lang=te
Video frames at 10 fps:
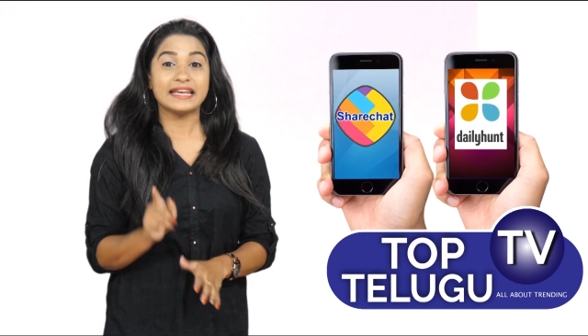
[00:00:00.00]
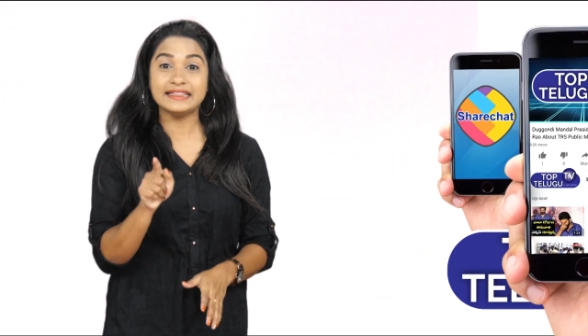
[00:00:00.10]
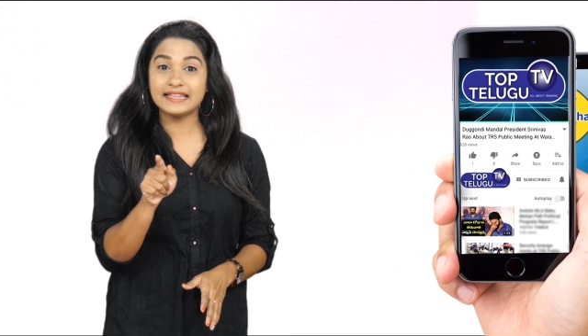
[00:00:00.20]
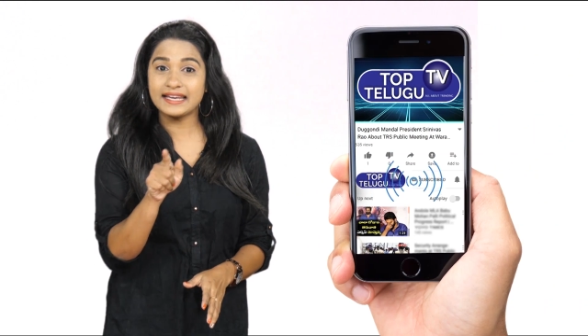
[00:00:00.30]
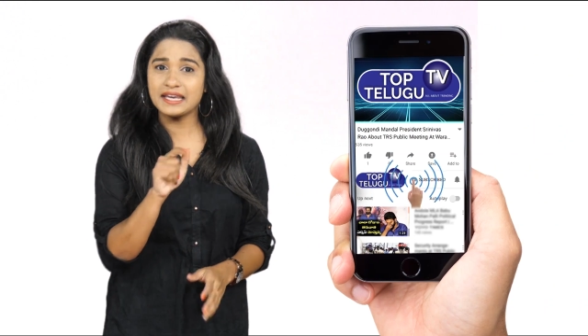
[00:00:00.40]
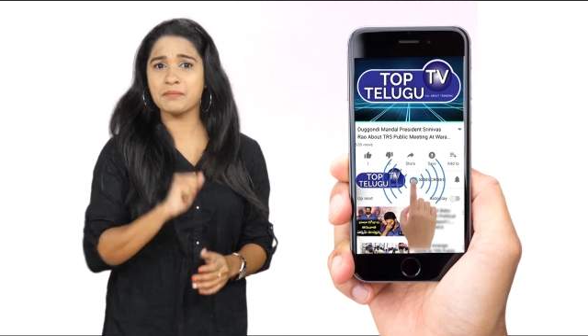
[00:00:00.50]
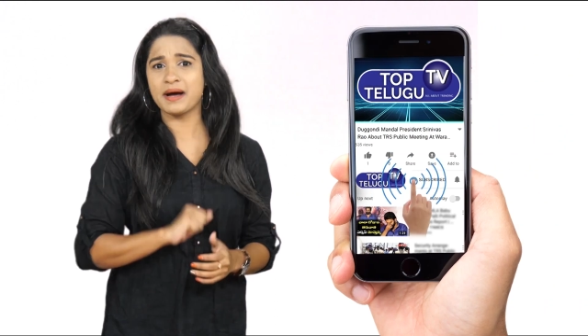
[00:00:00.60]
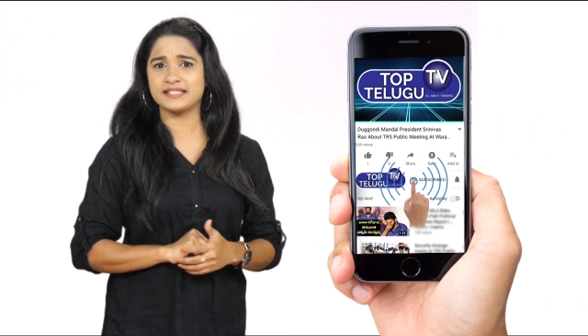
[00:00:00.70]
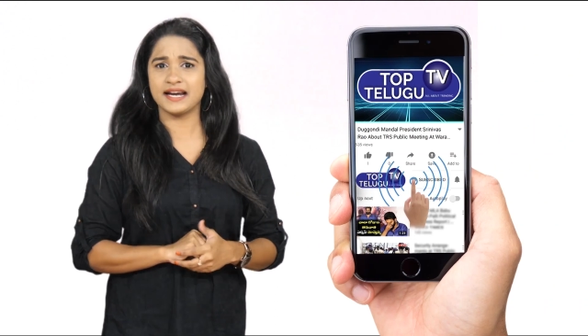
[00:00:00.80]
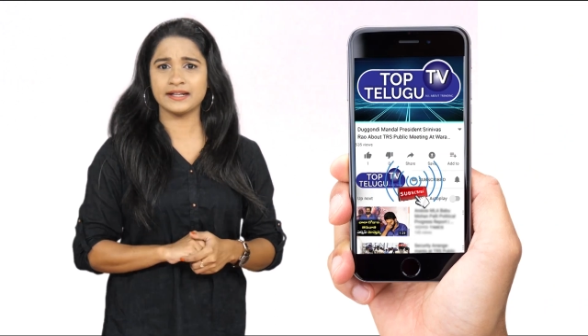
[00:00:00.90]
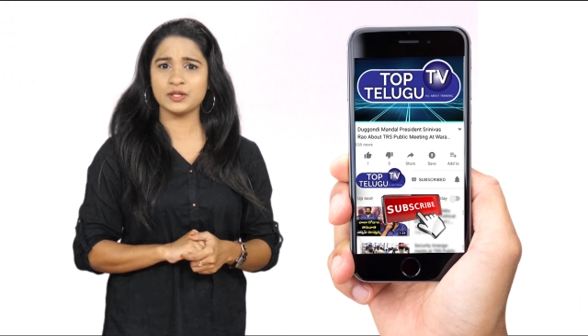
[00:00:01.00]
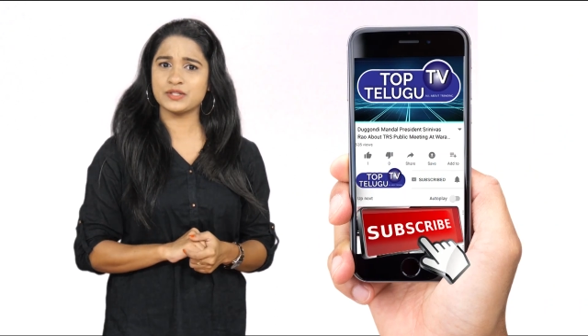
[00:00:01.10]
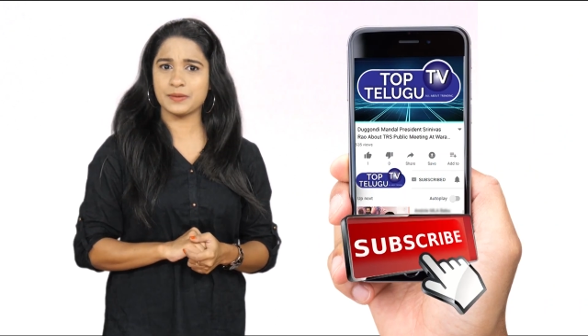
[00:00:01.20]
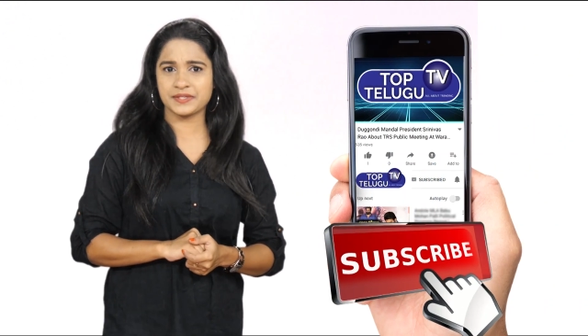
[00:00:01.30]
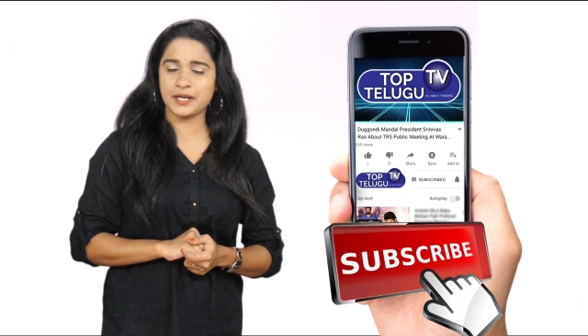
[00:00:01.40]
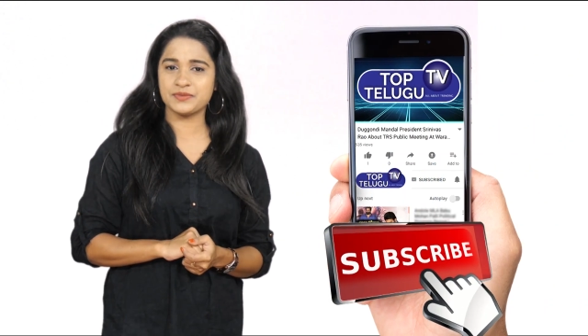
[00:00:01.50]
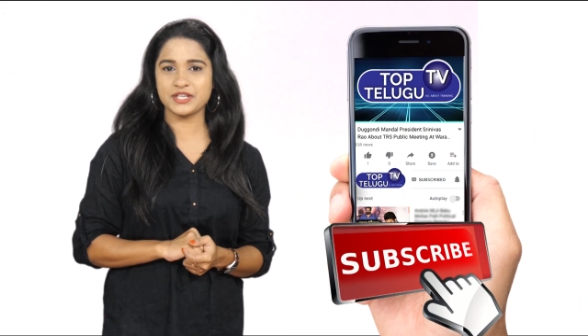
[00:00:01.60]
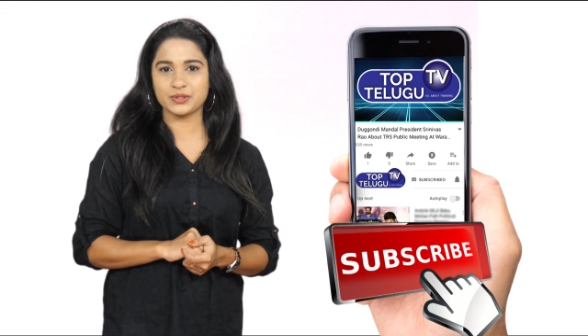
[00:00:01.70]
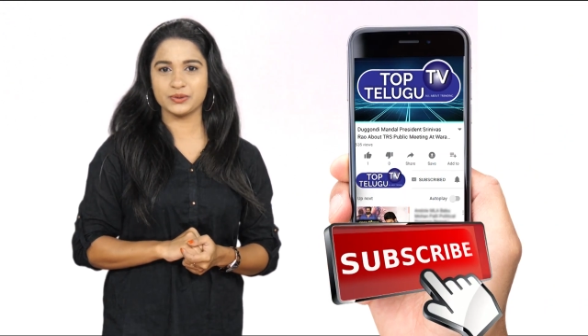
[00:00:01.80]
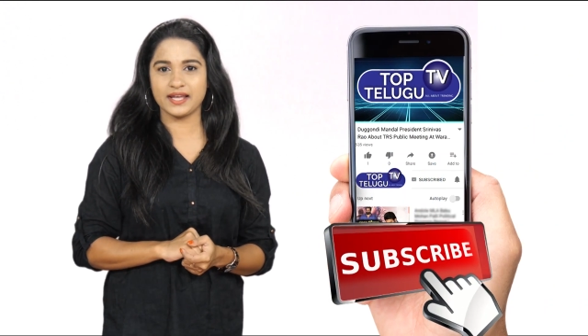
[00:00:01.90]
ఇంతకీ మా ఛానల్ సబ్స్క్రైబ్
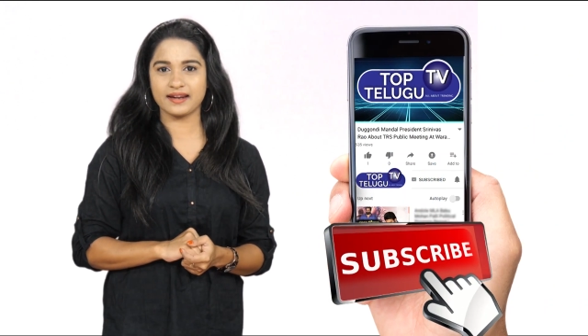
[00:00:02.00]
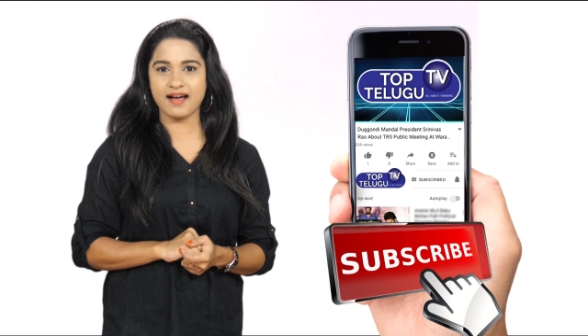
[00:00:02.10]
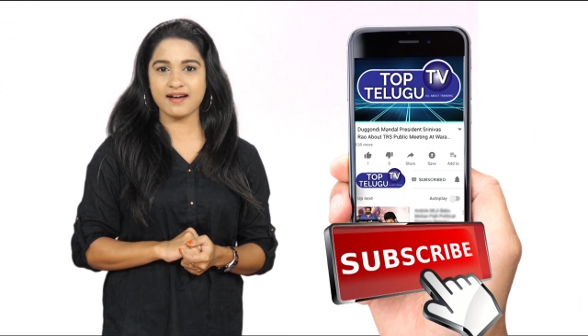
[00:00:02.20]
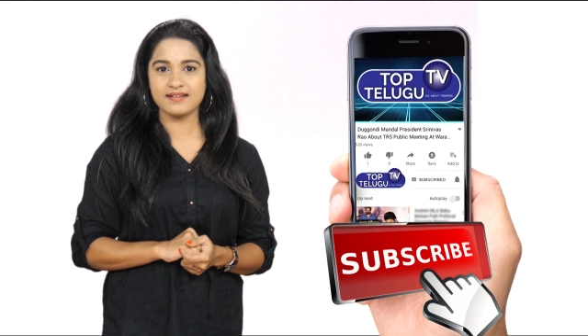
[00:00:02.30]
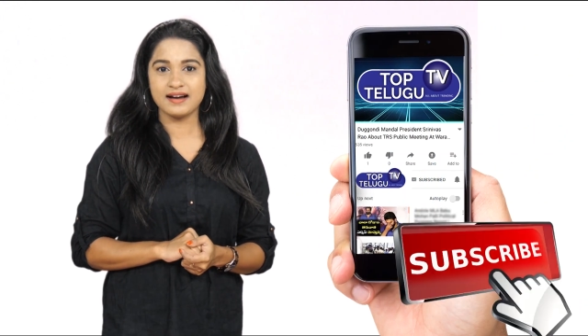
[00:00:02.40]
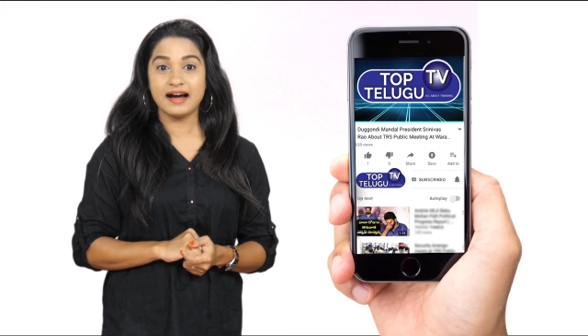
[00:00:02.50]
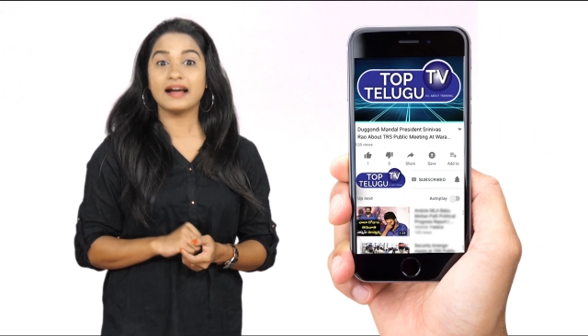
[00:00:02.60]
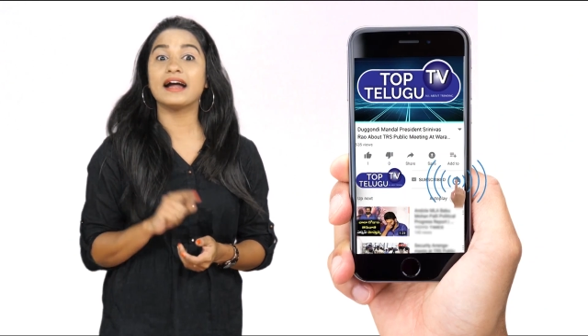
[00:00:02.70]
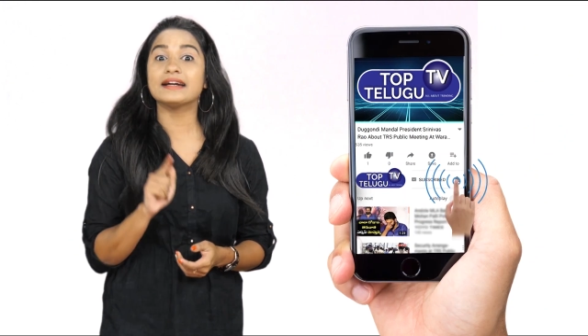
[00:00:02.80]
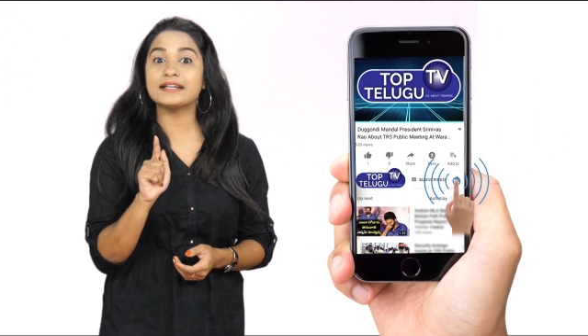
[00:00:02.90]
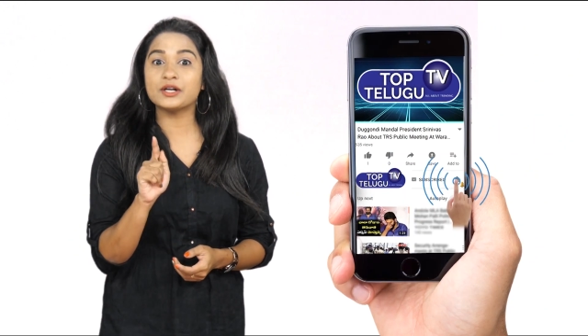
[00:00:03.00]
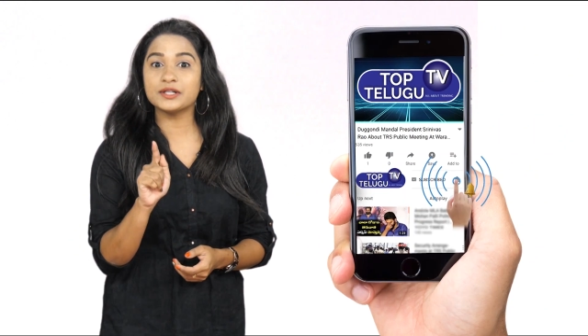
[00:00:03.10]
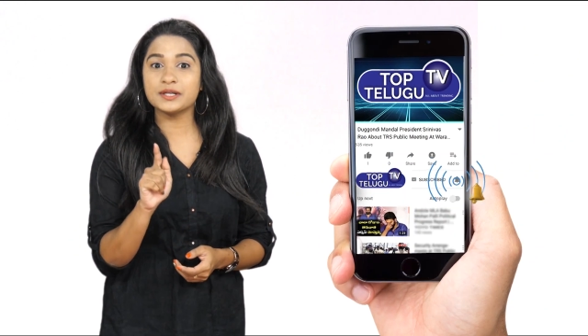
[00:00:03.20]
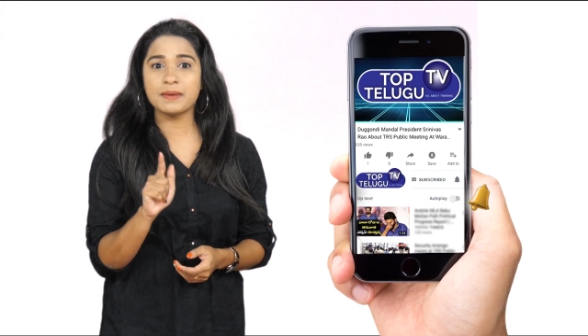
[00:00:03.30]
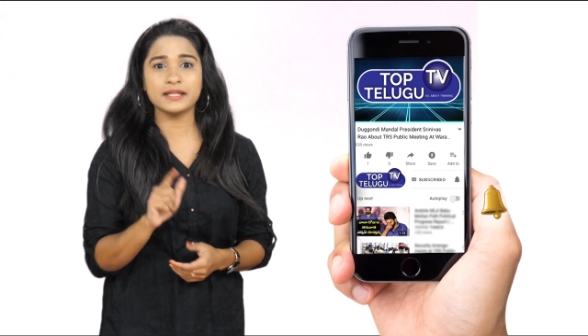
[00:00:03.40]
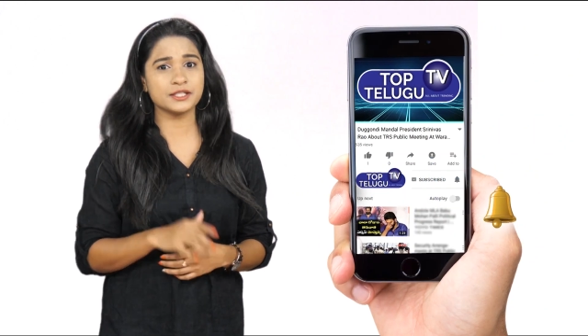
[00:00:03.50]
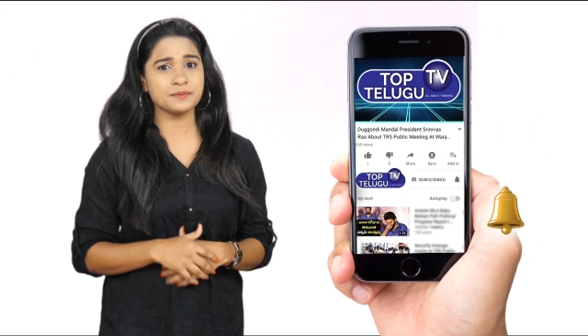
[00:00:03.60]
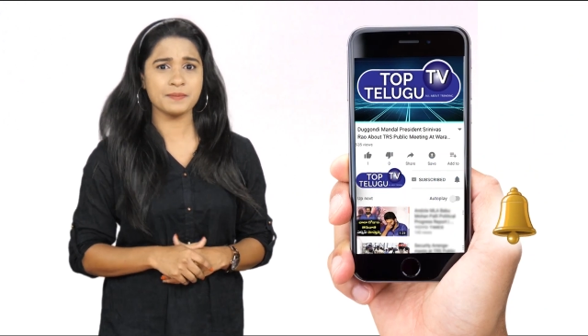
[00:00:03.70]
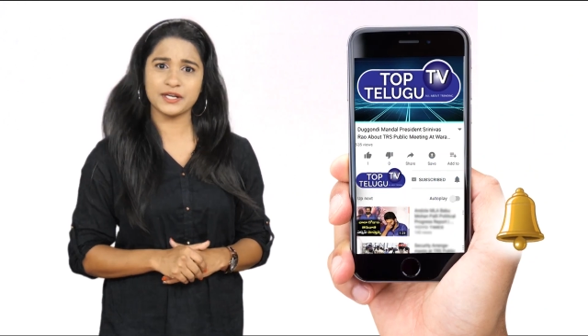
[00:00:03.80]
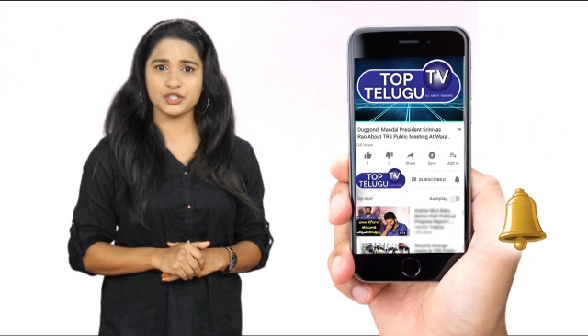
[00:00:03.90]
చేసుకుంటారుగా గంట కొట్టడం
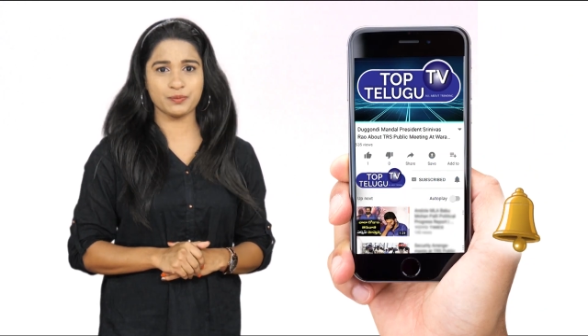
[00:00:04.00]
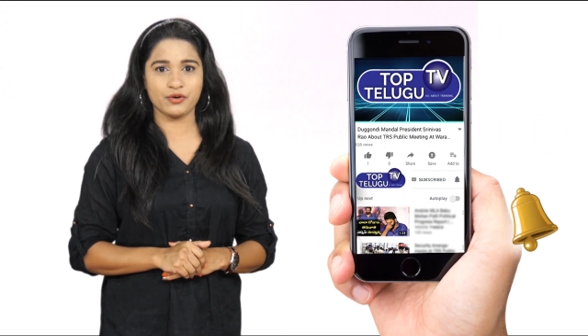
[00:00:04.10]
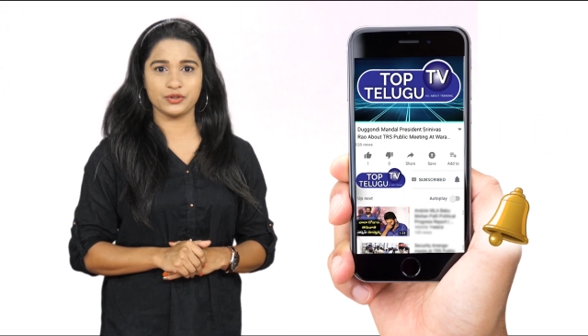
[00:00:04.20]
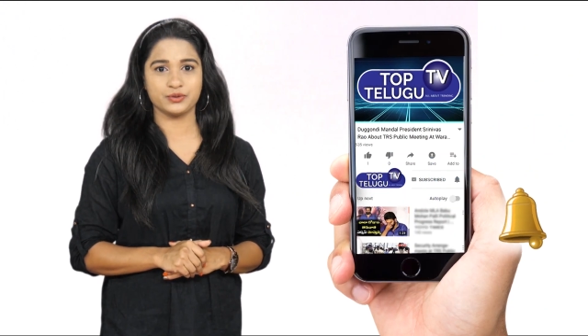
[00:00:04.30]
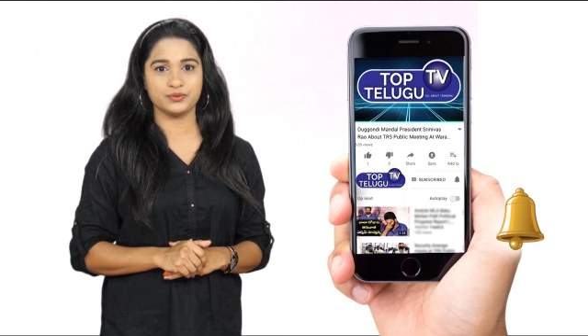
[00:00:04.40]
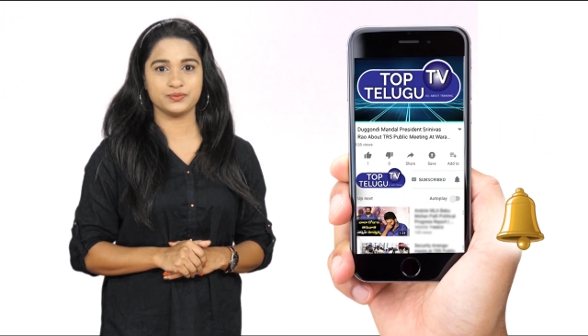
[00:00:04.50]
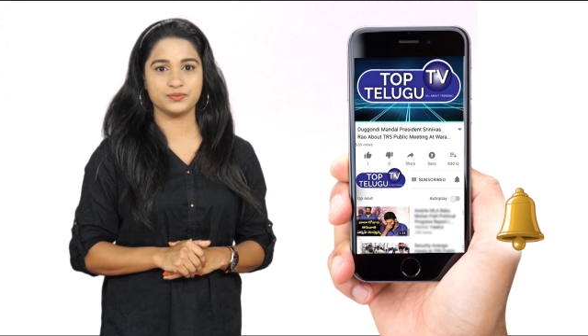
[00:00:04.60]
మాత్రం మర్చిపోవద్దు